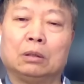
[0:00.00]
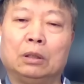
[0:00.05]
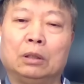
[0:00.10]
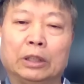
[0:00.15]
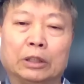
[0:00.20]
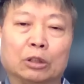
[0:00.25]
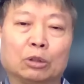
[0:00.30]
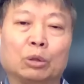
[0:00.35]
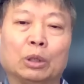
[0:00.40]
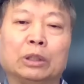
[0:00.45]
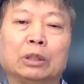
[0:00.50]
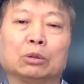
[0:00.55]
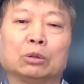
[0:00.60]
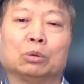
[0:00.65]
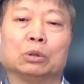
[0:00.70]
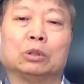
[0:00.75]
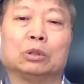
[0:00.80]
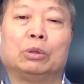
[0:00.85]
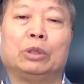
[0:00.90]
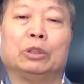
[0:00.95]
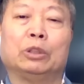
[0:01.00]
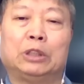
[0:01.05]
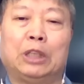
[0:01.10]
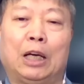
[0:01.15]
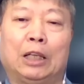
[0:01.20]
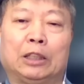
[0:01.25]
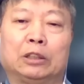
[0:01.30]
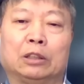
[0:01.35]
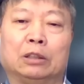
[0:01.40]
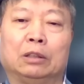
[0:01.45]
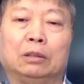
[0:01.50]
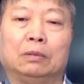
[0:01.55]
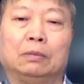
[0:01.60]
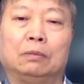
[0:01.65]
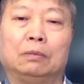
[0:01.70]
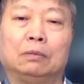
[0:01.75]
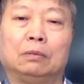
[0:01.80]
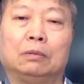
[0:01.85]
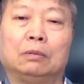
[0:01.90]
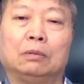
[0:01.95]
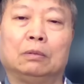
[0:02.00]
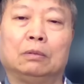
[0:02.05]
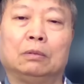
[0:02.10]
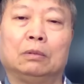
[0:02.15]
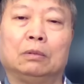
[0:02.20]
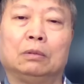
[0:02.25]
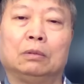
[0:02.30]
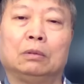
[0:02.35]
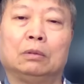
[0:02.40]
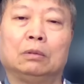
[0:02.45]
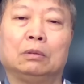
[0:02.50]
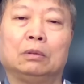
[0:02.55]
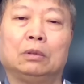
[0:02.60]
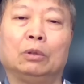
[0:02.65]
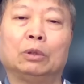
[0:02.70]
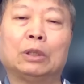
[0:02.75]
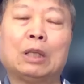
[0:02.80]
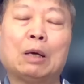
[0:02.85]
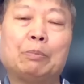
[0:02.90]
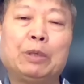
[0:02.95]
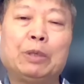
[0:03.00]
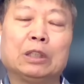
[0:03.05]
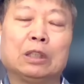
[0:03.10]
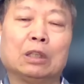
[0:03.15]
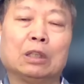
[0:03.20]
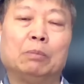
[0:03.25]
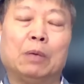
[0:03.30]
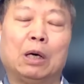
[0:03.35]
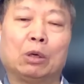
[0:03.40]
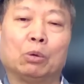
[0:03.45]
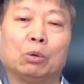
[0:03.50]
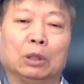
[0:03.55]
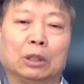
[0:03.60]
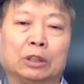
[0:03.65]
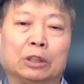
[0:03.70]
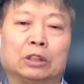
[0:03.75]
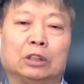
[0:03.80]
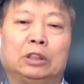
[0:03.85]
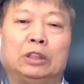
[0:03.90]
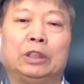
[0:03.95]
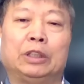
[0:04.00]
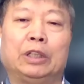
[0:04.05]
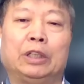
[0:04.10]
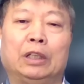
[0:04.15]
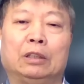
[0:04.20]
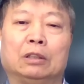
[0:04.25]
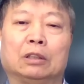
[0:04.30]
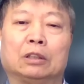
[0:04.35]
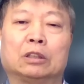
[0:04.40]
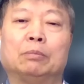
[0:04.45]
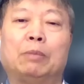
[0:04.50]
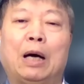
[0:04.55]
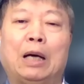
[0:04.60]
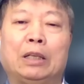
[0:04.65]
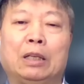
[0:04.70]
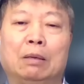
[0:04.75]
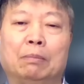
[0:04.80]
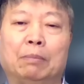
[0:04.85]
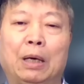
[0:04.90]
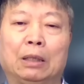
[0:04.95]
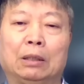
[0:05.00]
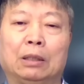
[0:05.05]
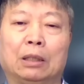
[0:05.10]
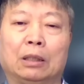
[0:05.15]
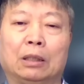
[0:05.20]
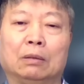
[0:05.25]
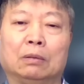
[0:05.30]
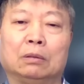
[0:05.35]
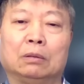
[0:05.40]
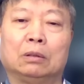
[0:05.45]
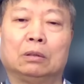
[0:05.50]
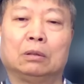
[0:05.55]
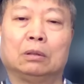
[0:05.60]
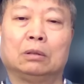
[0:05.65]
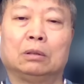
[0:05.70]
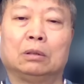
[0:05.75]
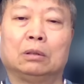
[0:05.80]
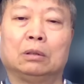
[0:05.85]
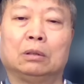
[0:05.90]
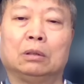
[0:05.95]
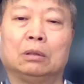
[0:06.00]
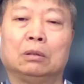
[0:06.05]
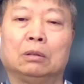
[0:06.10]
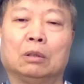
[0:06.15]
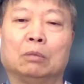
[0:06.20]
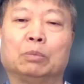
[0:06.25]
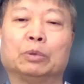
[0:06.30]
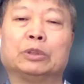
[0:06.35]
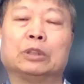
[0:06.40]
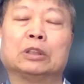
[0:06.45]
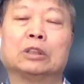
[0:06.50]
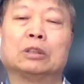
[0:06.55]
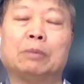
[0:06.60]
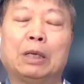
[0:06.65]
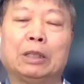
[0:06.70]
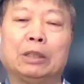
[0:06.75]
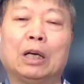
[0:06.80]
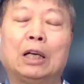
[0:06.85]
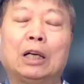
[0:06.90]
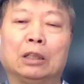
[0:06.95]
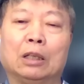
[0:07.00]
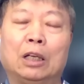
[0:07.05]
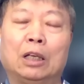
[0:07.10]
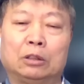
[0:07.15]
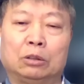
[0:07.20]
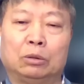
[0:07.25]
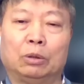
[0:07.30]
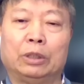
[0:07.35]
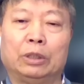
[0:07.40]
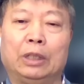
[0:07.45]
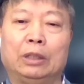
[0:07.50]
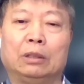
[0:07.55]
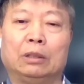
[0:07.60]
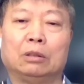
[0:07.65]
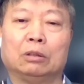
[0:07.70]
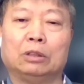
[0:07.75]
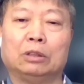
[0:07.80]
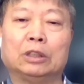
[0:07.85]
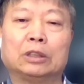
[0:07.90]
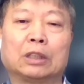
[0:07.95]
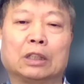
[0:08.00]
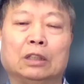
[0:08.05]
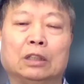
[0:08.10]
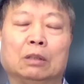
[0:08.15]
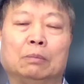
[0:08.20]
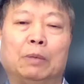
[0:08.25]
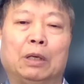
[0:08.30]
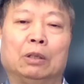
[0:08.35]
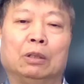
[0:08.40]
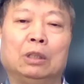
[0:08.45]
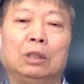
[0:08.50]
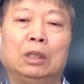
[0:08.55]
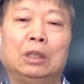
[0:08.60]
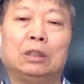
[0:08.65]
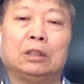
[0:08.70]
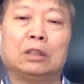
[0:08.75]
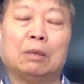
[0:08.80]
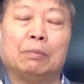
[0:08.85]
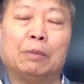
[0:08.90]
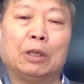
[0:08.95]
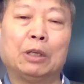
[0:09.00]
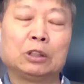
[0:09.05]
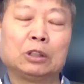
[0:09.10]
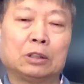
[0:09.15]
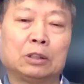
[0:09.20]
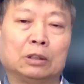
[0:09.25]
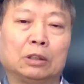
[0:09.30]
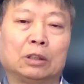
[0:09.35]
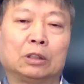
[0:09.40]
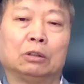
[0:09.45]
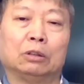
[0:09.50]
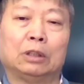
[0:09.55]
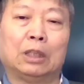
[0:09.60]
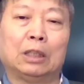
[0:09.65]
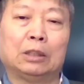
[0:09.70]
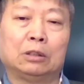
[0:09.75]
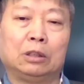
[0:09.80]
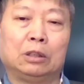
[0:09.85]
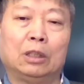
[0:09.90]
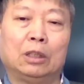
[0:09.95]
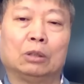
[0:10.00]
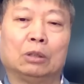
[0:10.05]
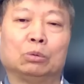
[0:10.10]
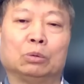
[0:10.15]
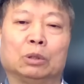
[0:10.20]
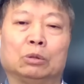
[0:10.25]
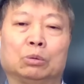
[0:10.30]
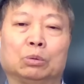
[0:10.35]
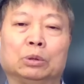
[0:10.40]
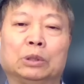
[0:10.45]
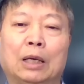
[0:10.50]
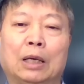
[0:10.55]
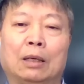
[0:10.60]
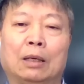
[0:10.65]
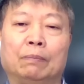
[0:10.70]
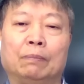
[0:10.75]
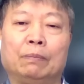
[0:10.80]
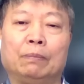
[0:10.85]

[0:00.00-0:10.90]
李志绥那个书是最有价值的，因为他毕竟跟毛过了十几年，十八年吧，大概不止十八年，二二十多年就一直跟着毛。在毛死的时候他是医疗组的组长，